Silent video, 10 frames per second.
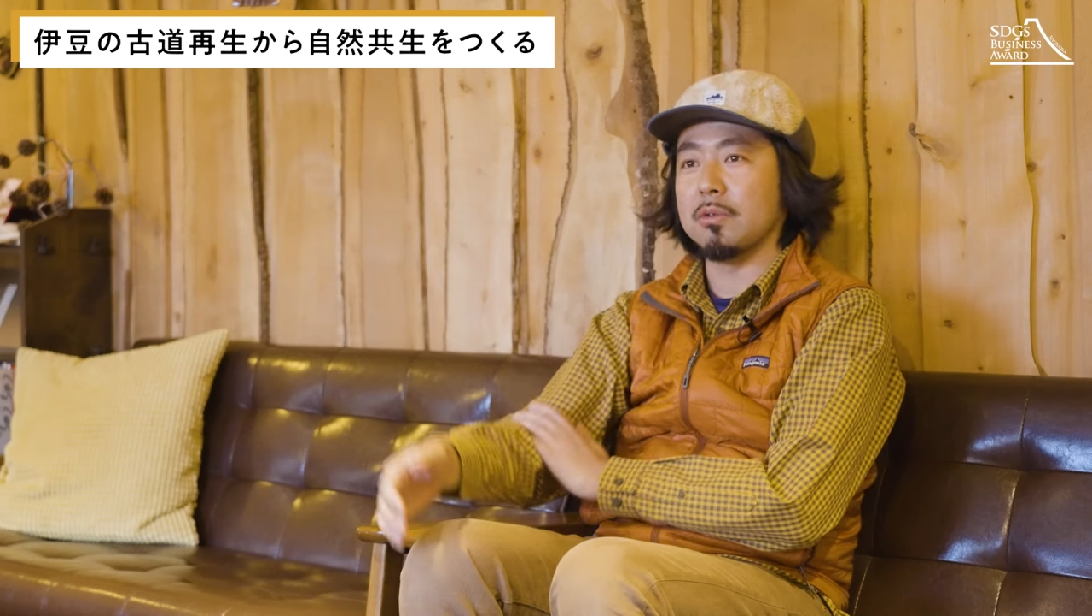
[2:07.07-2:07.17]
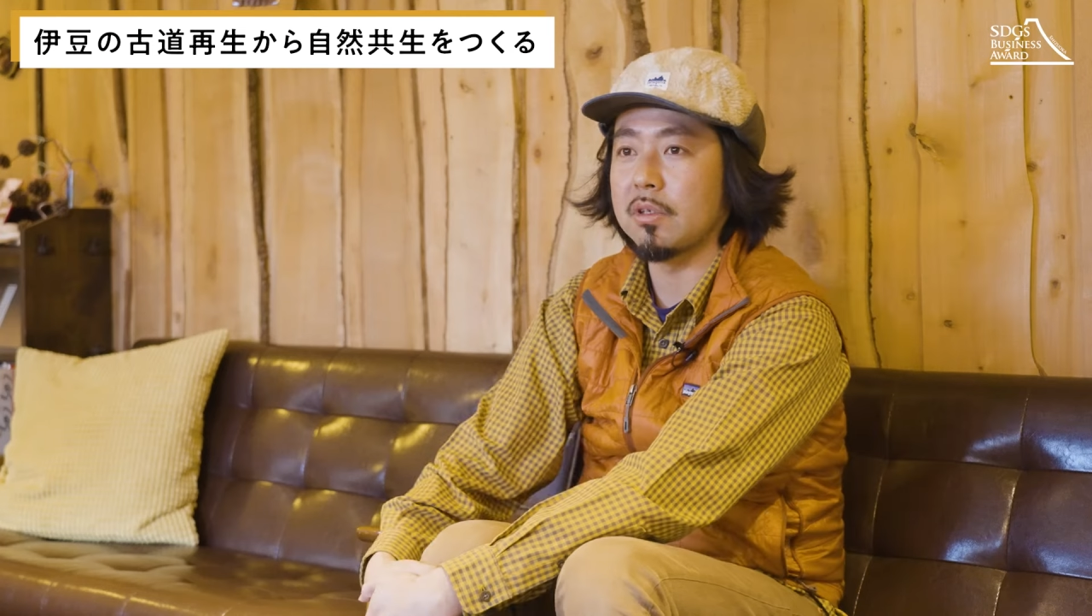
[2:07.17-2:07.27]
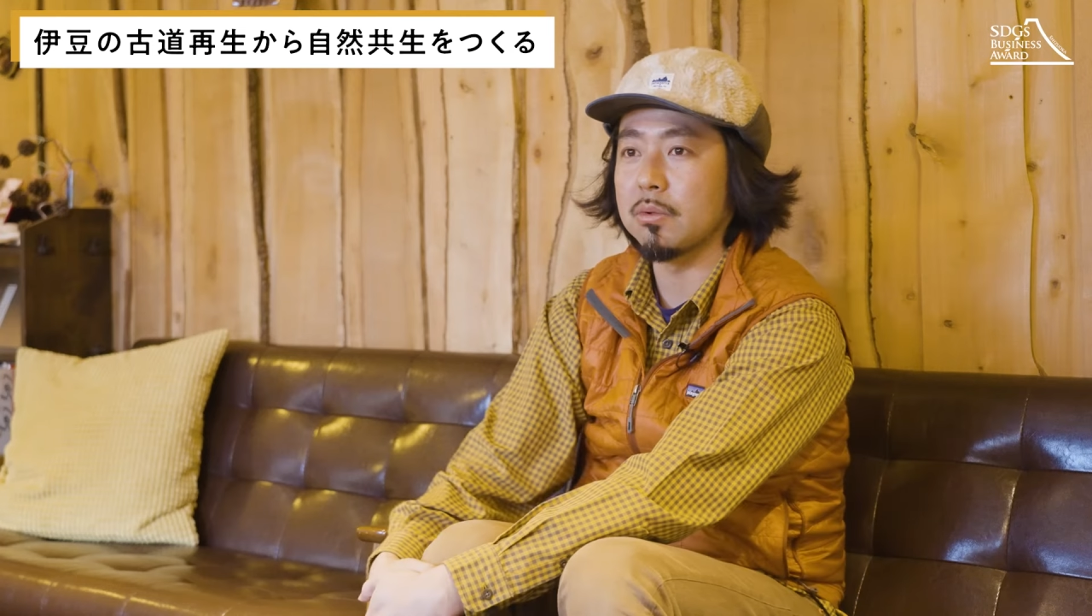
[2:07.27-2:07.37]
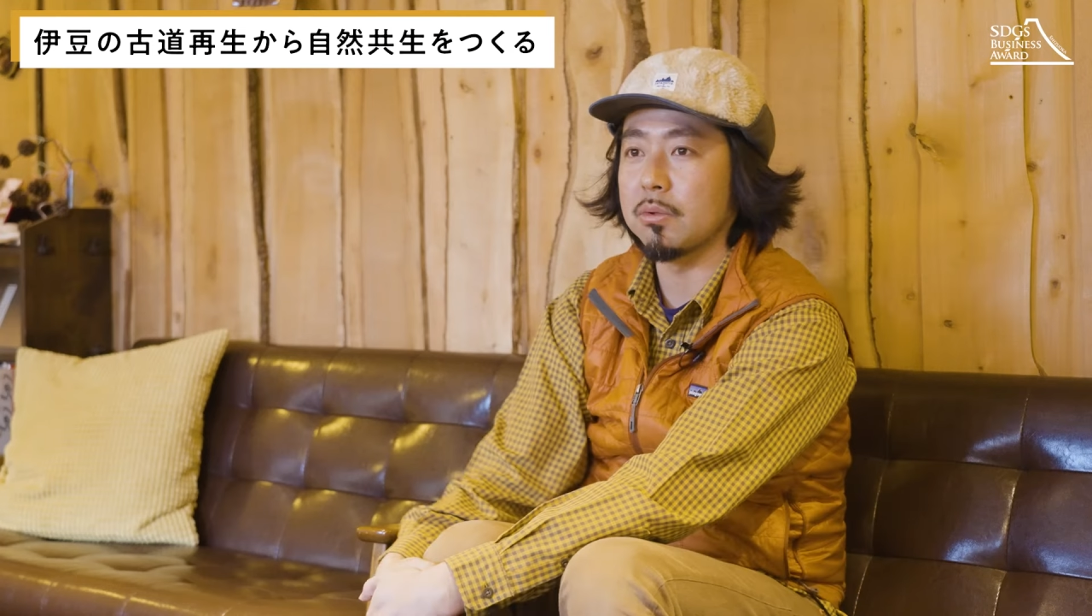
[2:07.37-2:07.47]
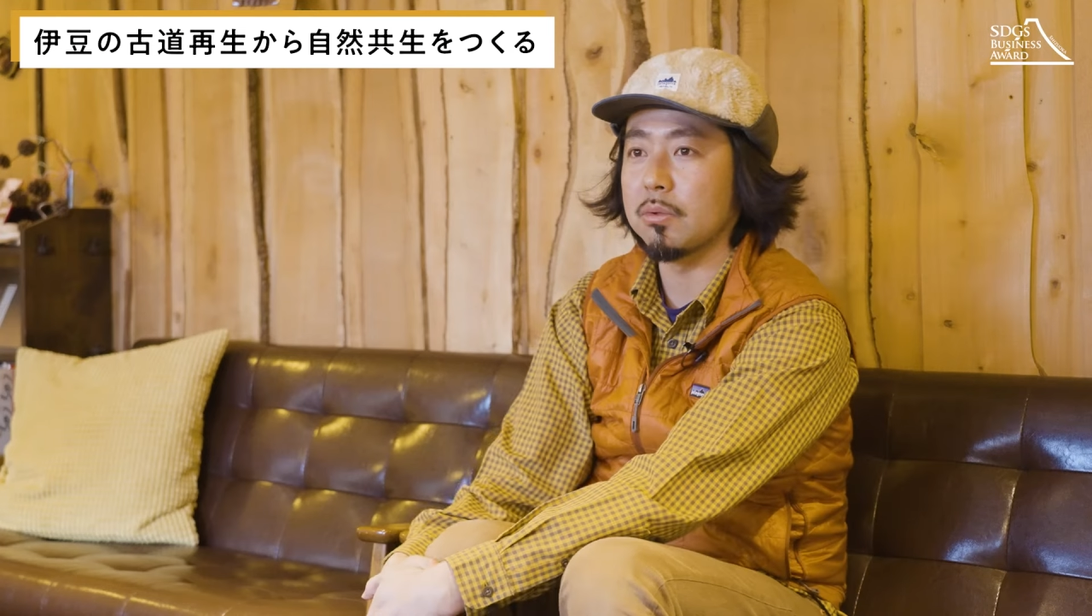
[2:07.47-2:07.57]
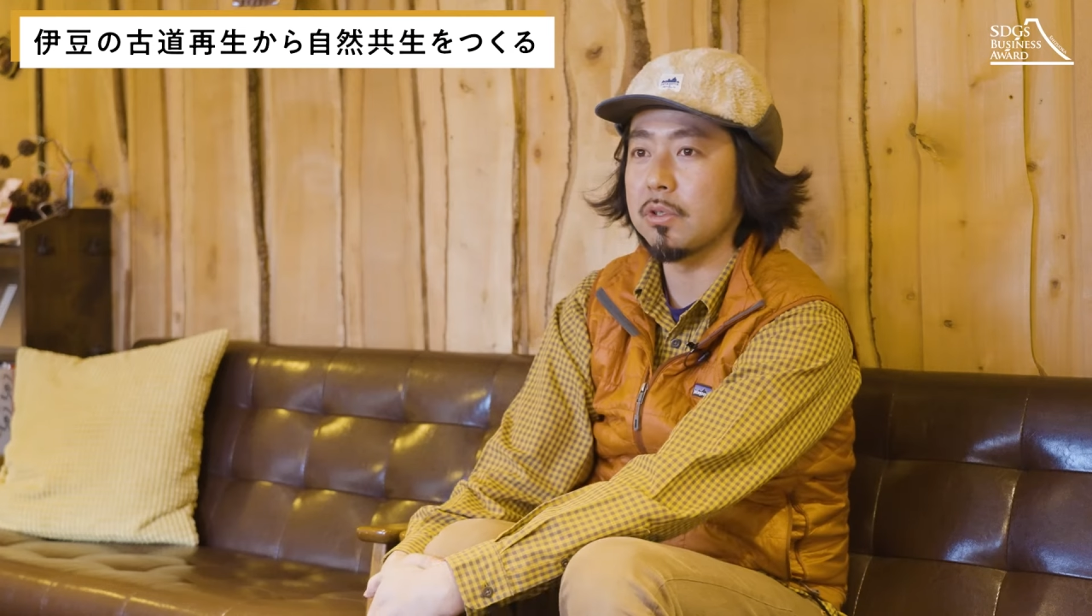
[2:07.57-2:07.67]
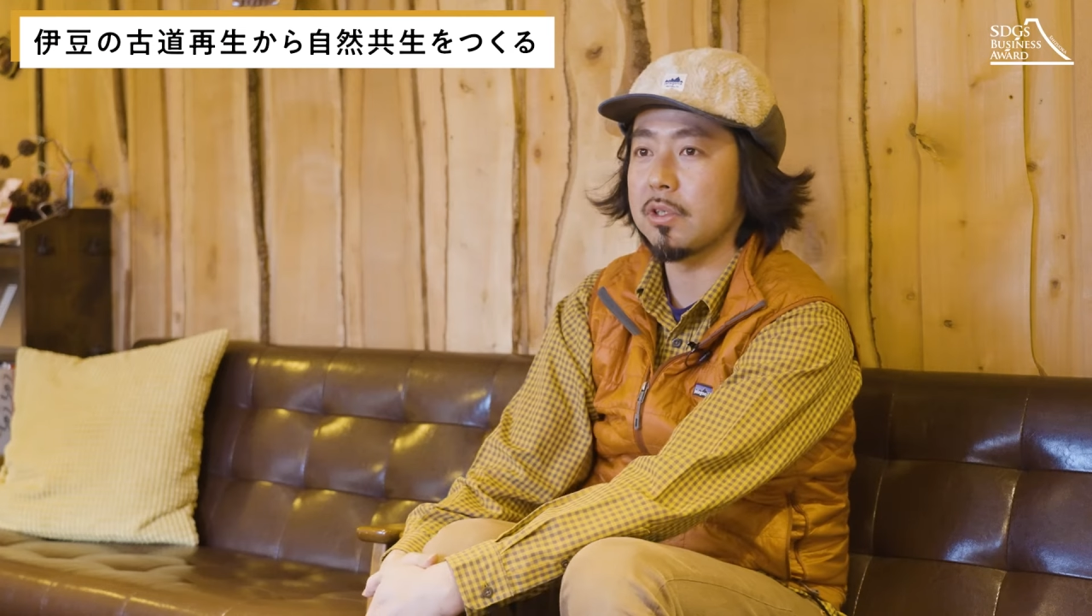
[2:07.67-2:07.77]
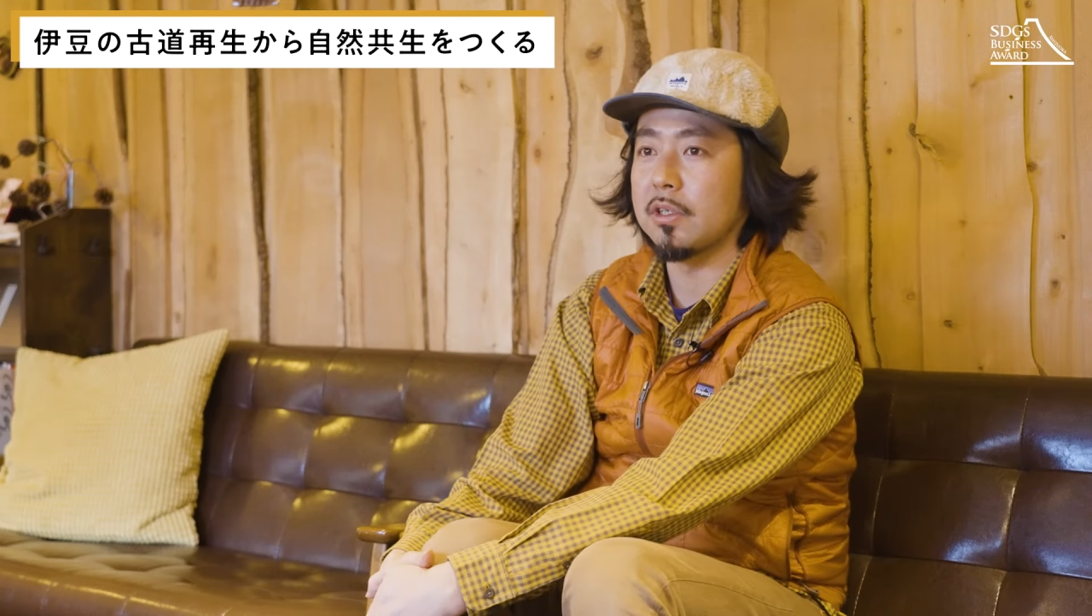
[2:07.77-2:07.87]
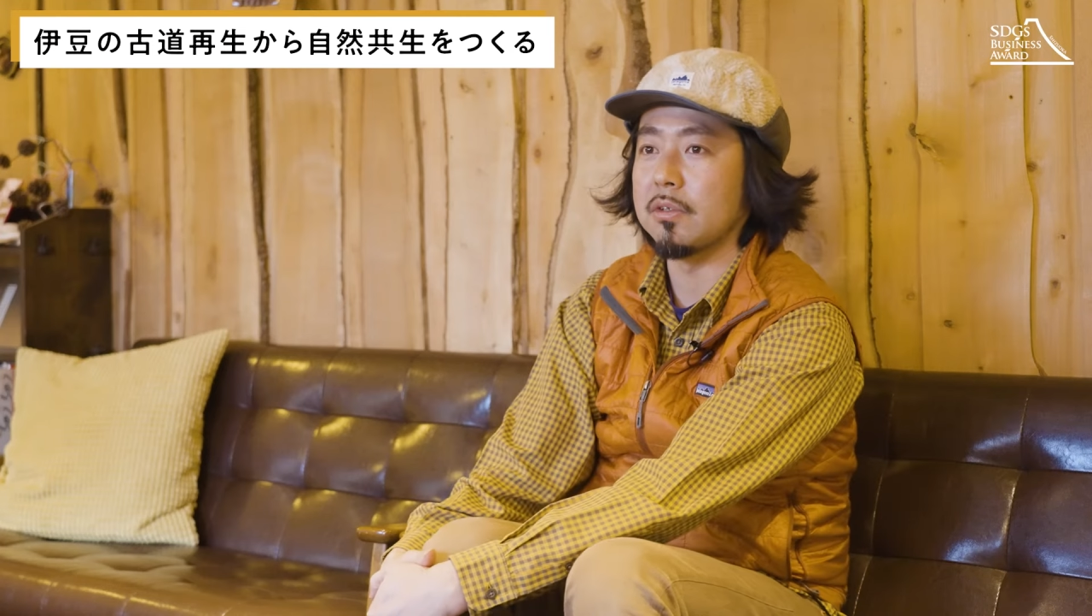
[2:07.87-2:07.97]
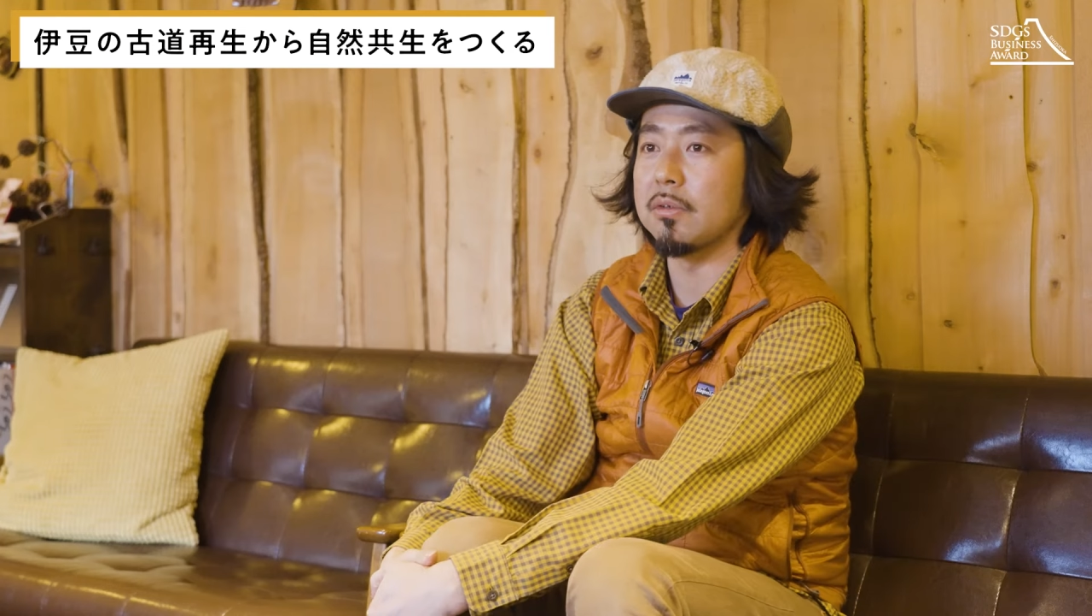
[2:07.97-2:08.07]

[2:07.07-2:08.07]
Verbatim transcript: くっていうことをしたいです